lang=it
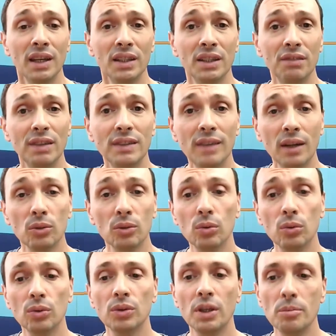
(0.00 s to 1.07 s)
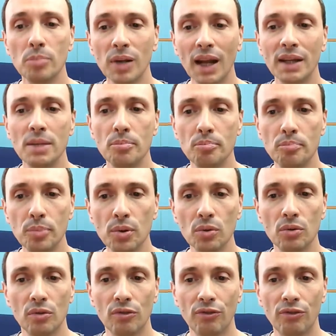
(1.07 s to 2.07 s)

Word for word: diventando uno dei brani più